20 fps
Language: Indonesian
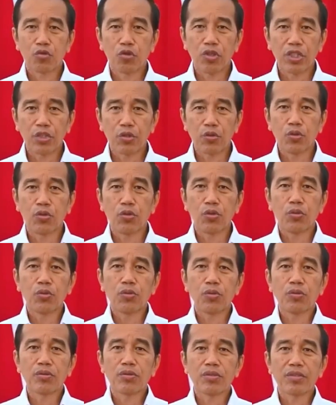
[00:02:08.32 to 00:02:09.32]
Untuk itu,
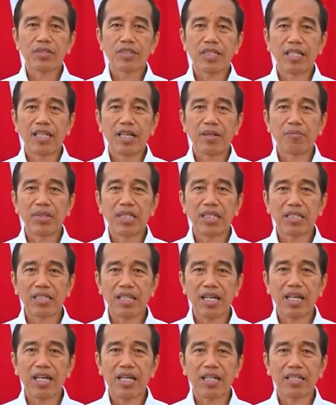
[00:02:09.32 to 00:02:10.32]
saya
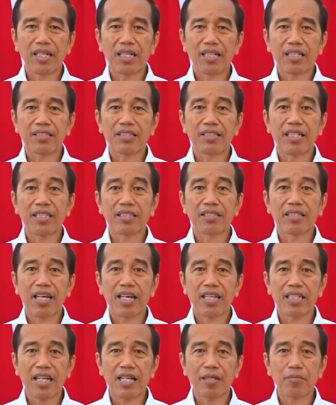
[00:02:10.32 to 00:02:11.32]
minta agar
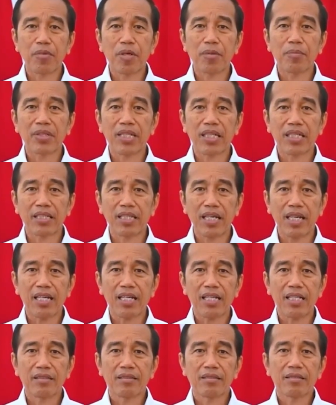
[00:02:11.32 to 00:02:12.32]
jajaran pemerintah
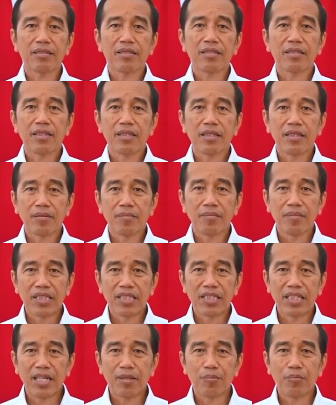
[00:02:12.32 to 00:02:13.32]

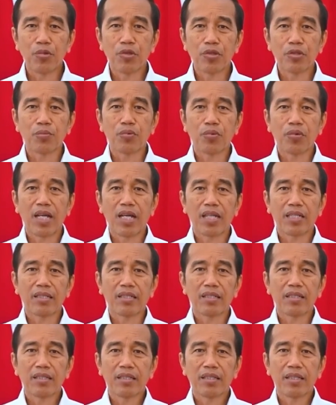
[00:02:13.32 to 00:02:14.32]
menyambut
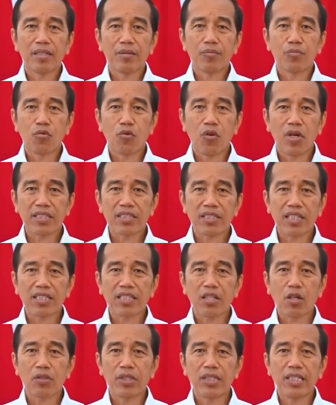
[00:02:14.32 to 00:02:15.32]
bulan
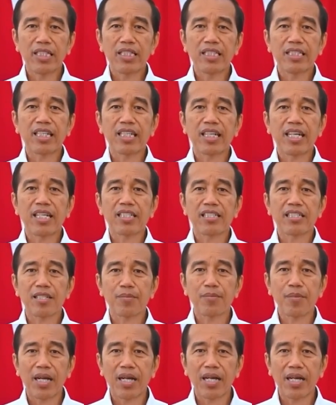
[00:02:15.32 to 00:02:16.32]
puasa tahun ini dengan
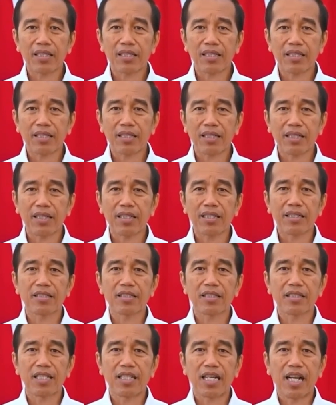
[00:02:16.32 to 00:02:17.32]
semangat
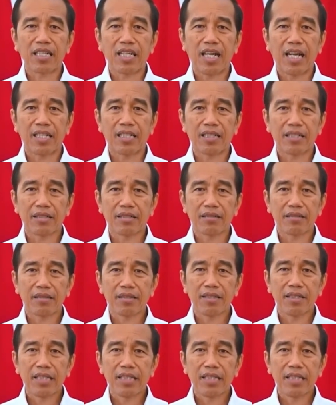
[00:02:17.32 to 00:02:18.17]
kesederhanaan,